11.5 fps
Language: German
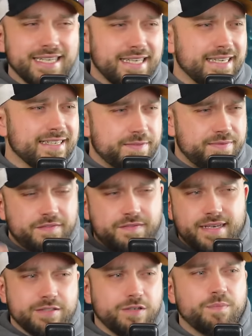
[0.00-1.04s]
agiert. Das wäre
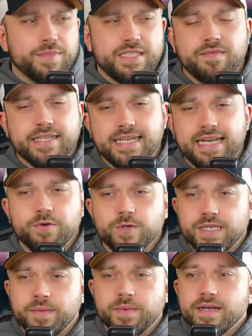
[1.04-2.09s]
vielleicht noch ein bisschen weit
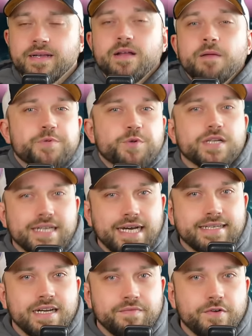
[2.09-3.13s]
hergeholt, aber so
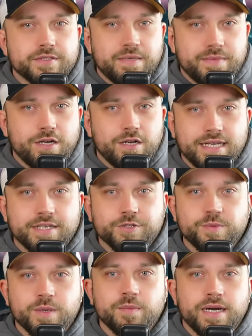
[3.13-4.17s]
Gedanken haben wir uns eben dann auch
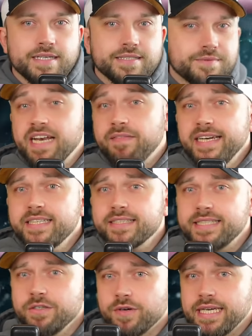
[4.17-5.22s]
darüber gemacht. Eine weitere
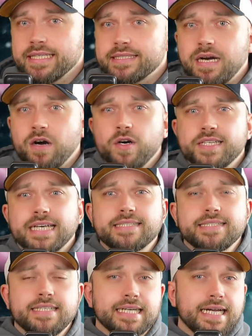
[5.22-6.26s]
Theorie ist auch, dass
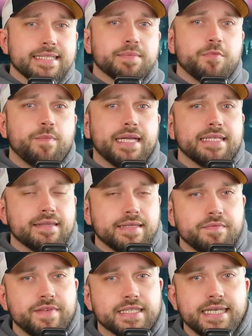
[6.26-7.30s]
dieser ganze Moment, in
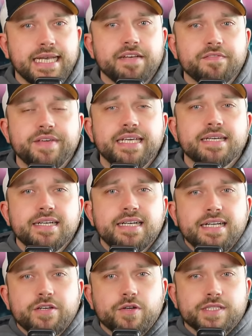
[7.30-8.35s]
dem wir sehen, wie
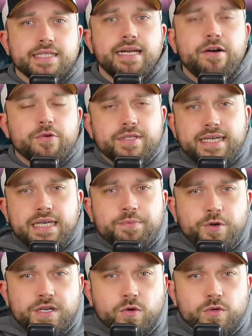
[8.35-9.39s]
Godzilla unter der
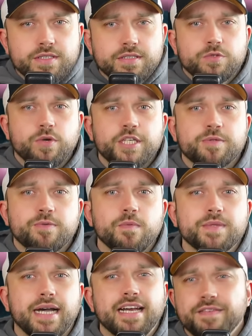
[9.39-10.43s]
Brücke unten
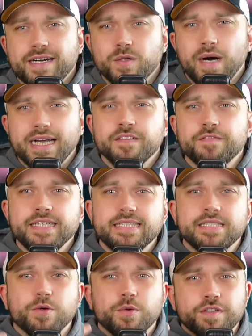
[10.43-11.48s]
durchschwimmt, einfach nur eine
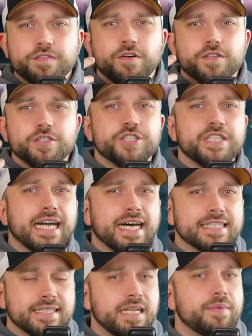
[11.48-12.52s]
Vision von Gia
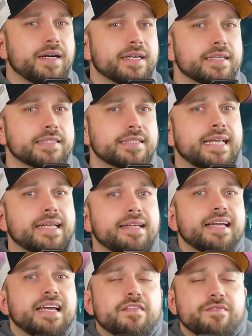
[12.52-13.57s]
selber ist. Denn
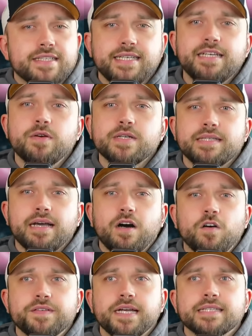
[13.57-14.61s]
wir sehen kurz
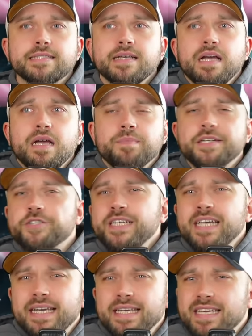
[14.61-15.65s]
darauf, dass mit Gia